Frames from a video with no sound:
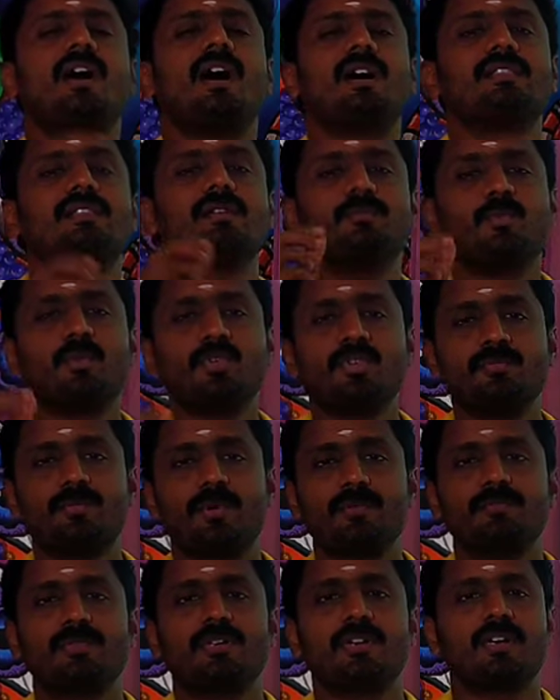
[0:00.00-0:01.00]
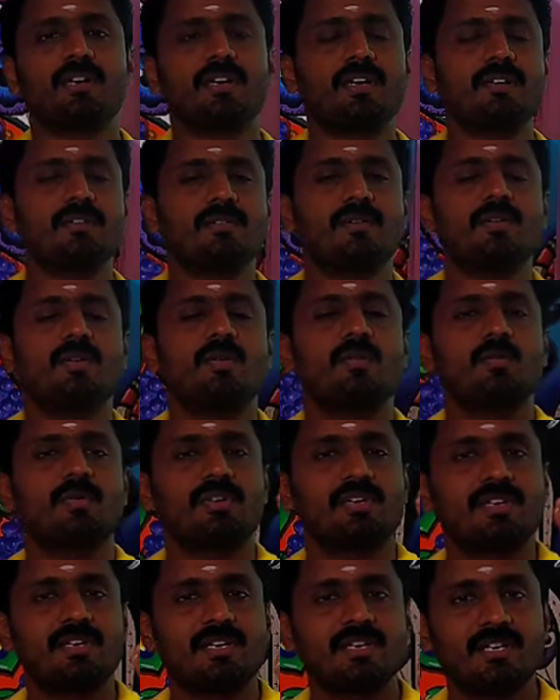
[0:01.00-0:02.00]
அந்த பொது பண்புகளில் ஒரு
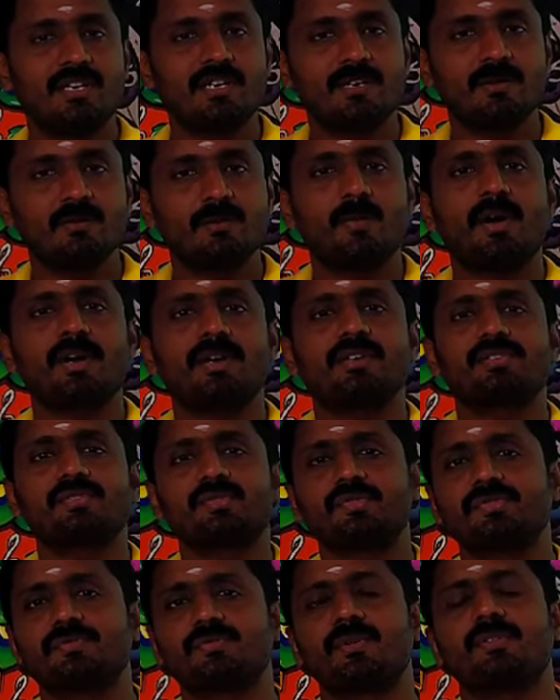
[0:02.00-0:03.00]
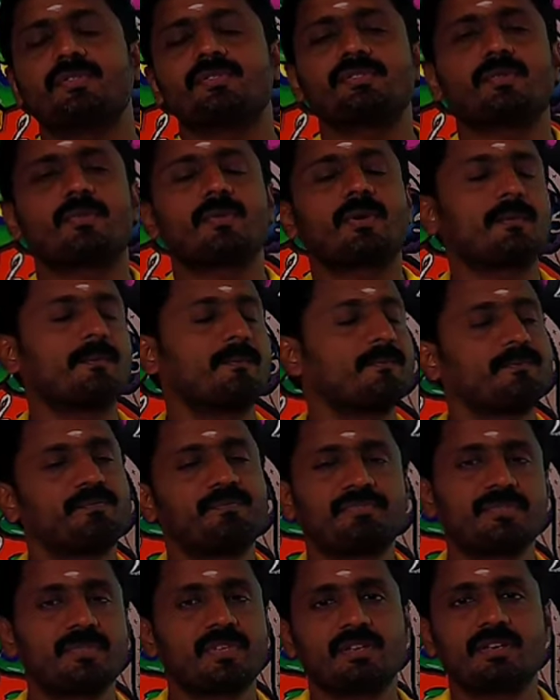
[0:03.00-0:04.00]
ஏழு பாயிண்ட்டை சூஸ் பண்ணி வச்சுக்கோங்க
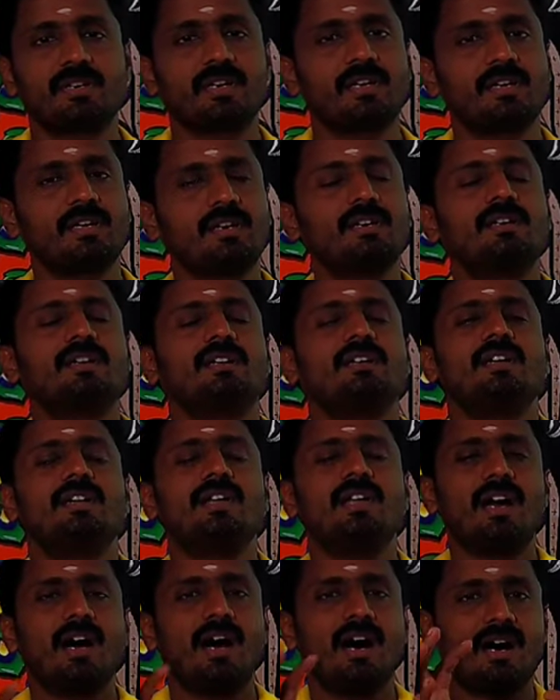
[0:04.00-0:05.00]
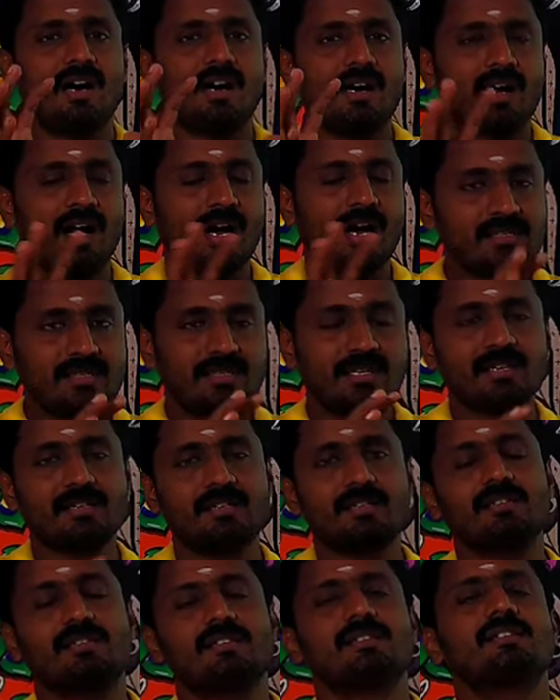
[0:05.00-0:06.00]
ரைட்டா
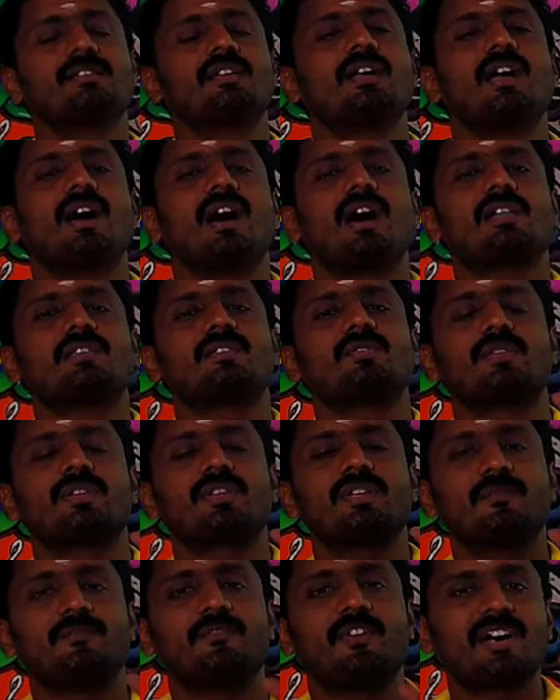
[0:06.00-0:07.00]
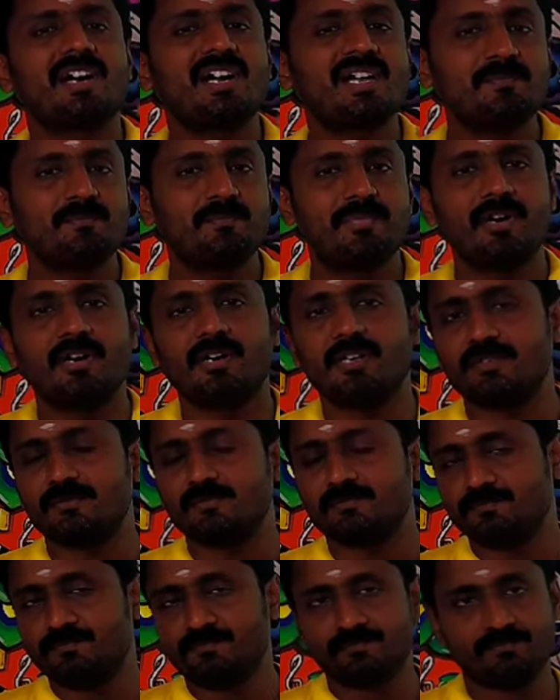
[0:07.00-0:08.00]
அதுக்கடுத்தது அதனுடைய வகைப்பாடு
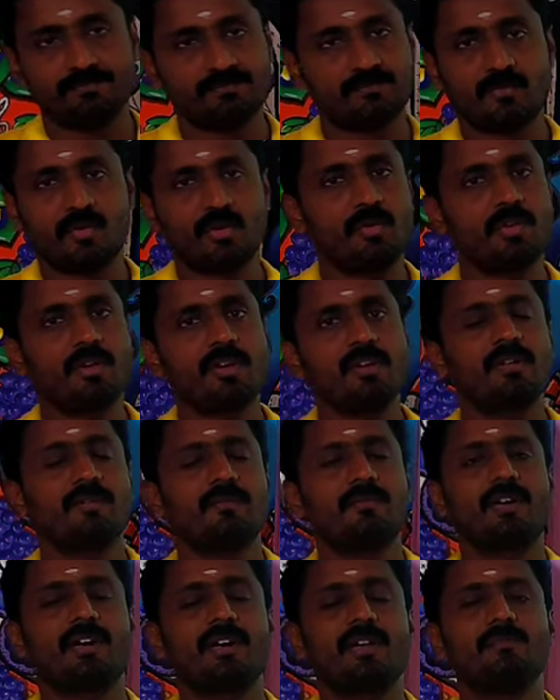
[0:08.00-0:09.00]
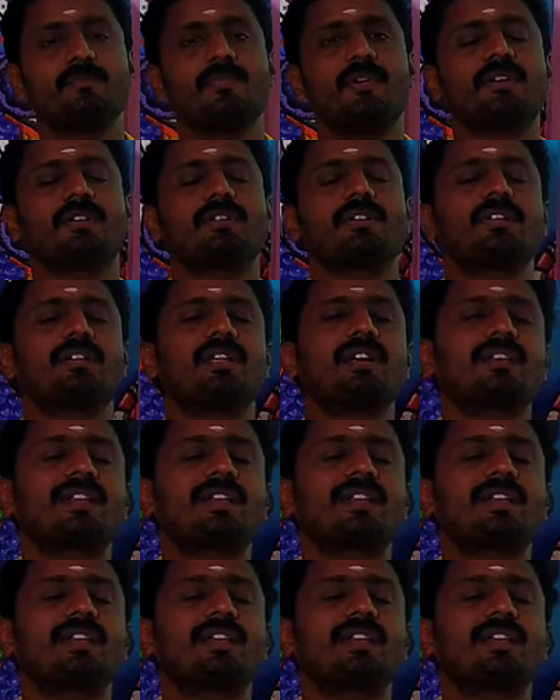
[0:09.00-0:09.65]
ஓகே வகைப்பாடு என்ன